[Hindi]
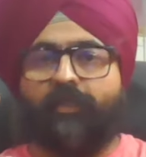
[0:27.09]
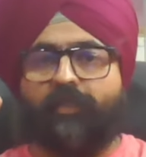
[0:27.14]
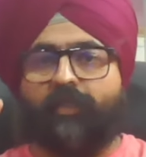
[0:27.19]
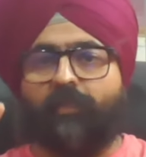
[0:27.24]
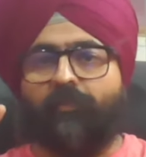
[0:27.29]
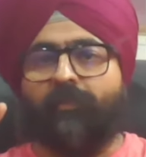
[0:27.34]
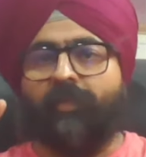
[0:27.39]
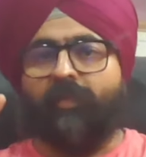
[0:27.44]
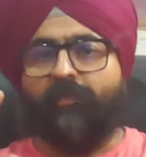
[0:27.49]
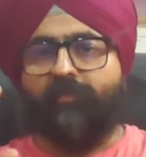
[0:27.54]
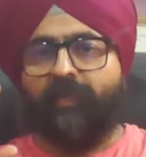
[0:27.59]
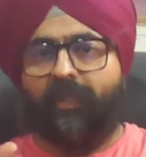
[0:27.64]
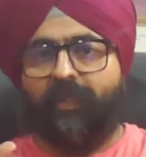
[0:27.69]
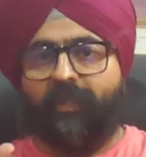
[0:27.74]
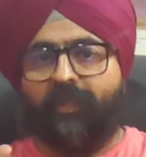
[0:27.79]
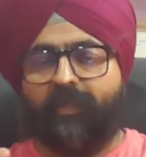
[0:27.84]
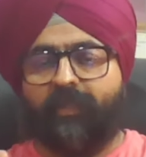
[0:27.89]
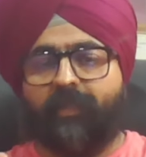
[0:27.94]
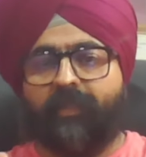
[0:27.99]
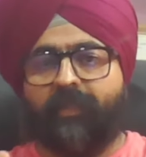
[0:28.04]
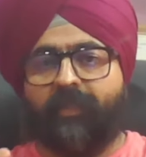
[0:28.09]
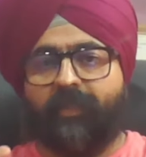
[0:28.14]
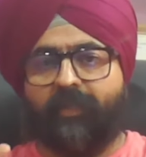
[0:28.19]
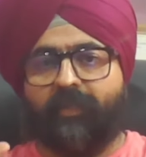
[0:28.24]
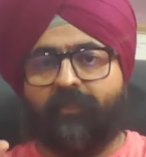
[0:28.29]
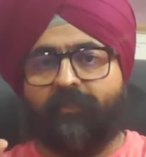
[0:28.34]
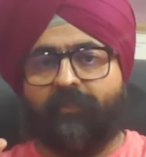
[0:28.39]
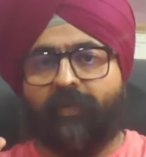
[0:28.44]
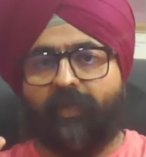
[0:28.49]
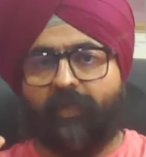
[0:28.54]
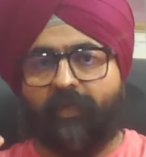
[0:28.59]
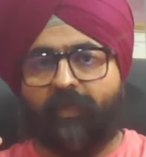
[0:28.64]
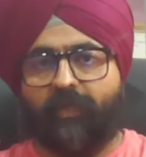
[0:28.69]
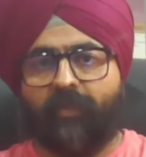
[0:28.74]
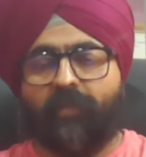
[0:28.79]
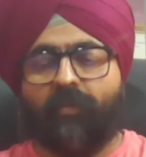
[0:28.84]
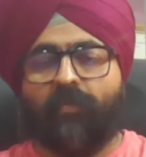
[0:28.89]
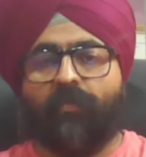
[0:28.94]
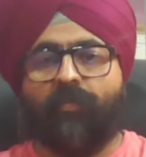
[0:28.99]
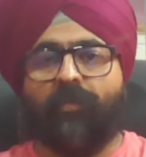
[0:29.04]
जब भी आप चाइल्ड कस्टडी केस फाइल करते